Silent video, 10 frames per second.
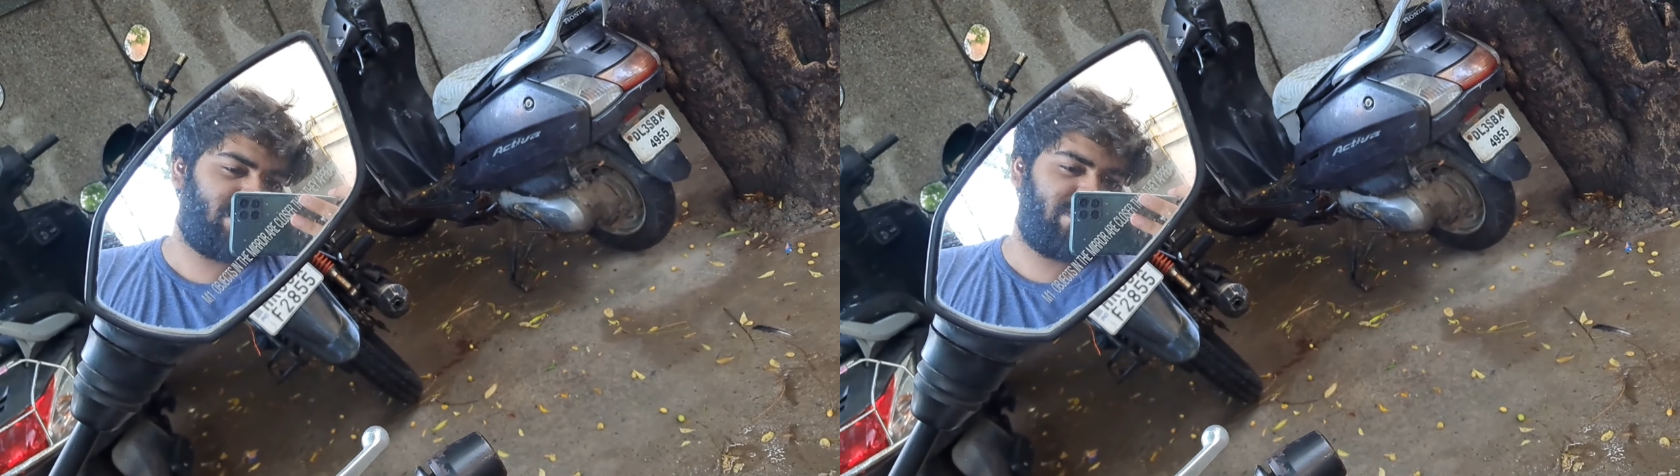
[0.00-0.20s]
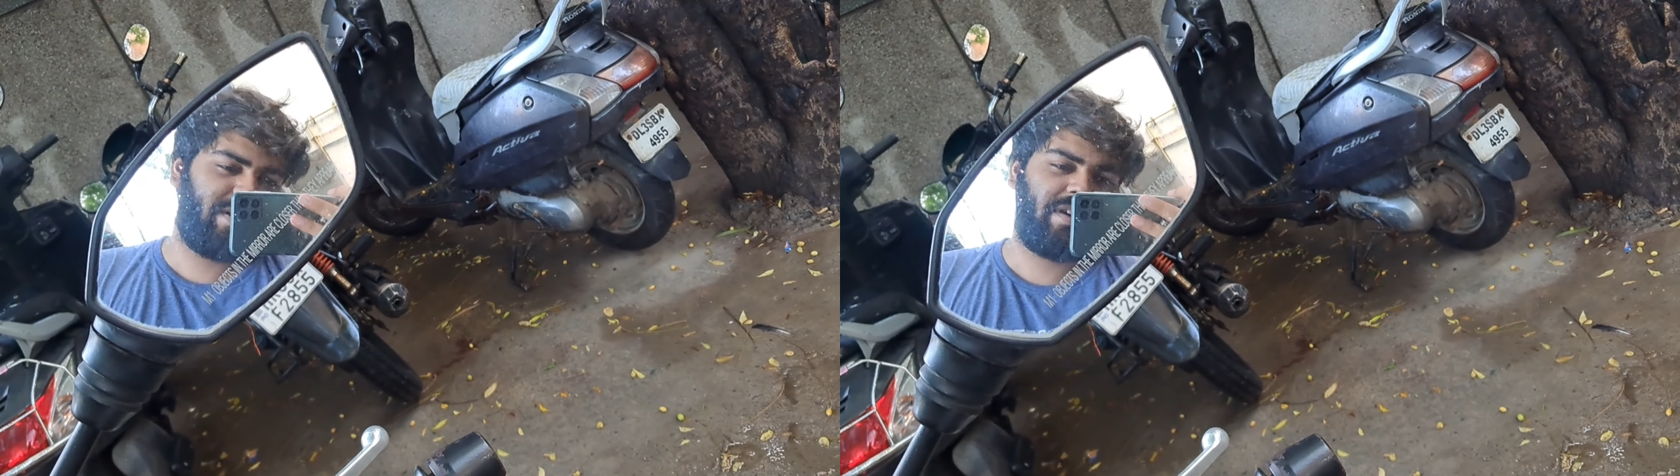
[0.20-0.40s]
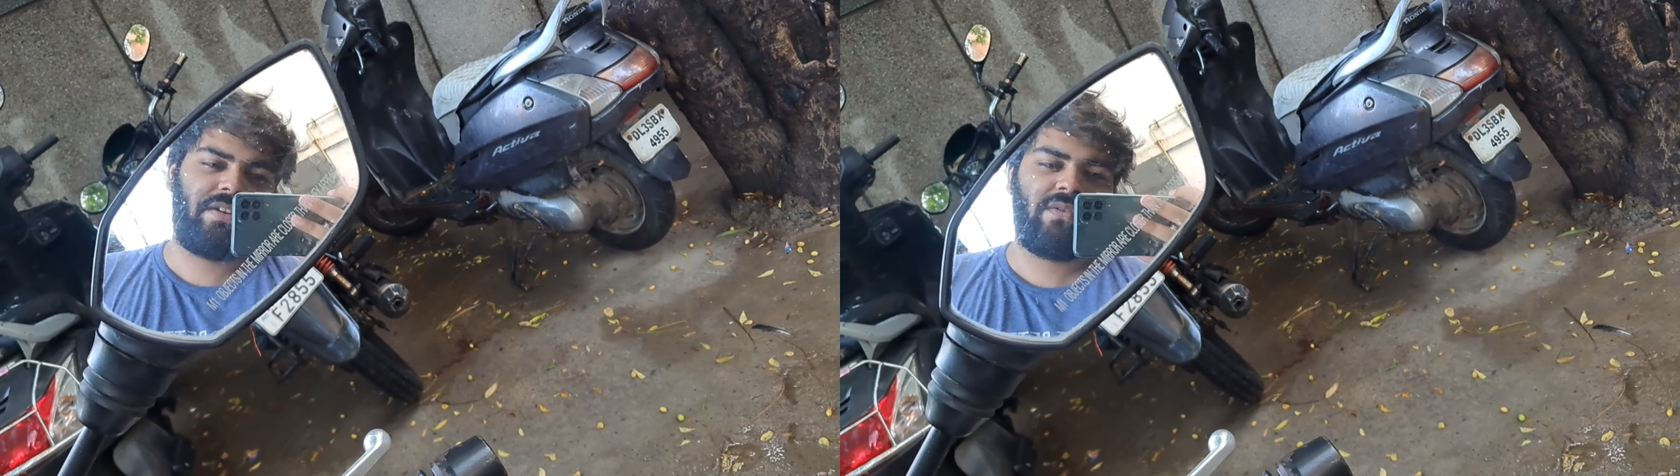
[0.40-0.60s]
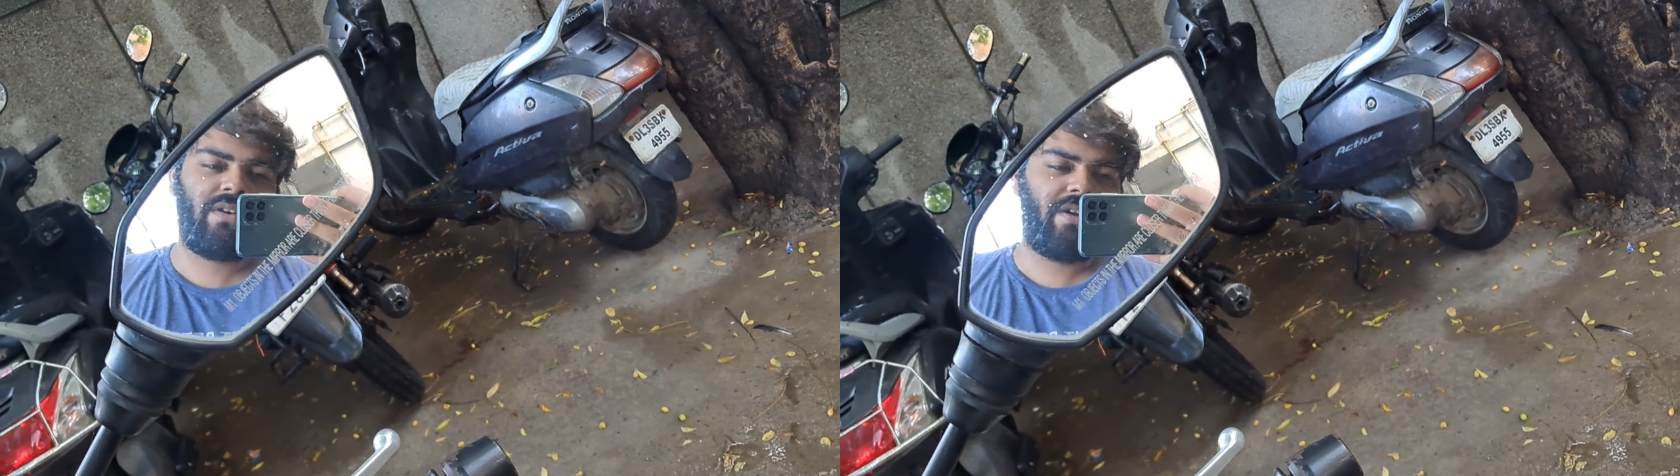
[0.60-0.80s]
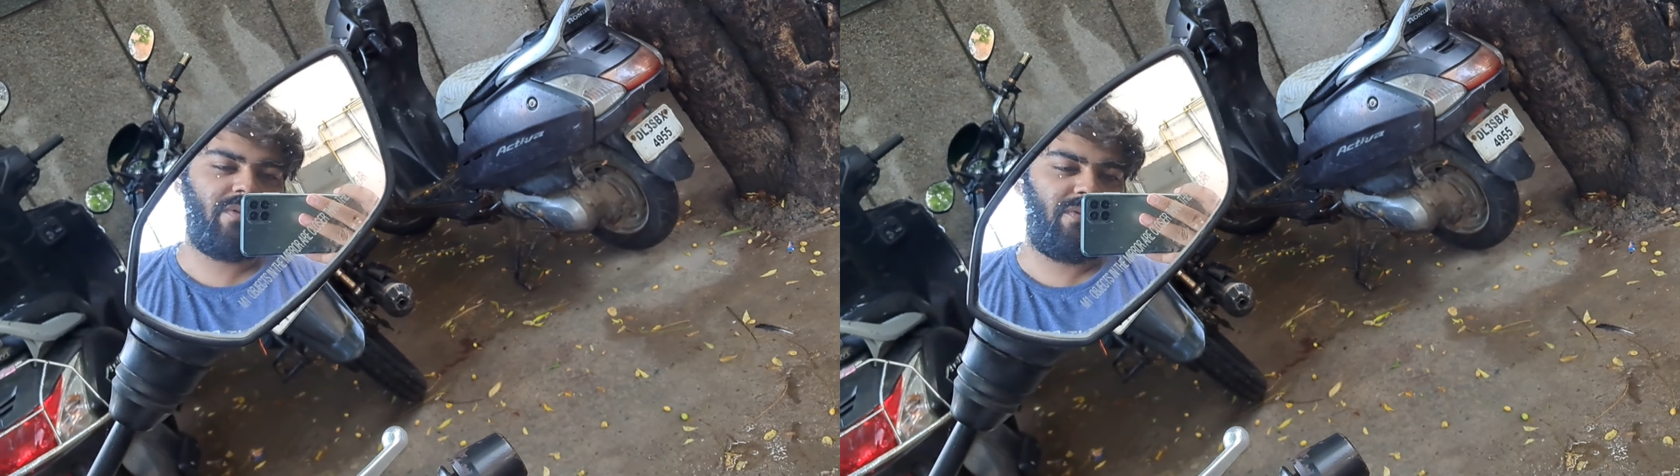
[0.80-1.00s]
जाऊँगा या कहीं
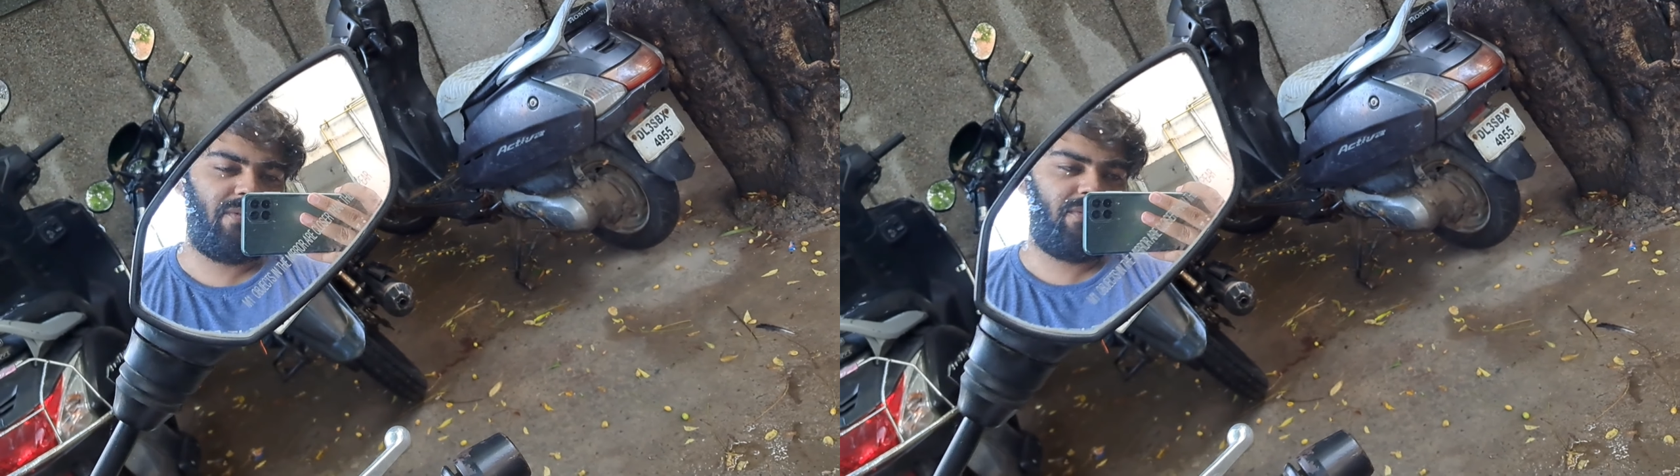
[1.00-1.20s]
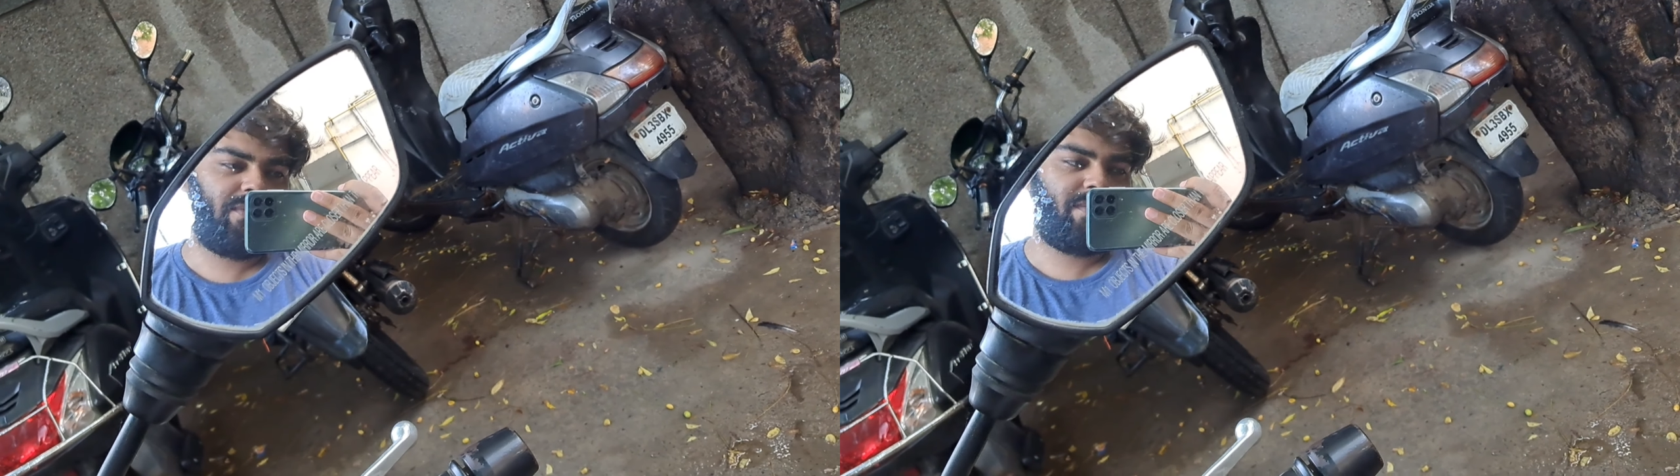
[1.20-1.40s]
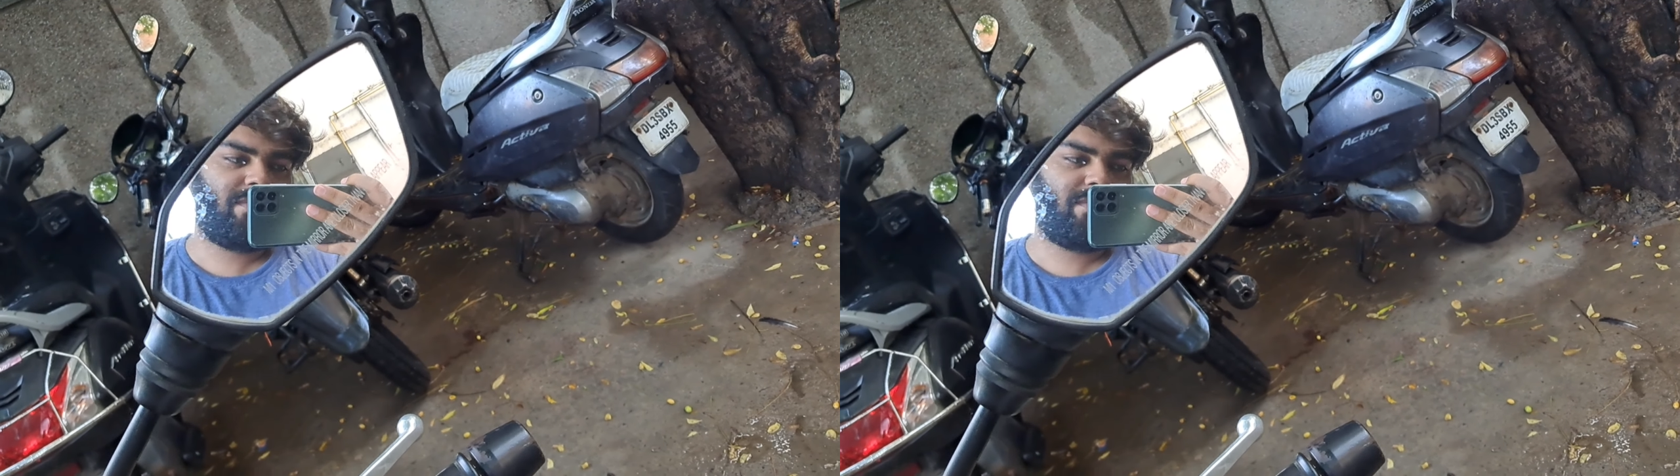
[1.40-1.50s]
और आई डोंट नो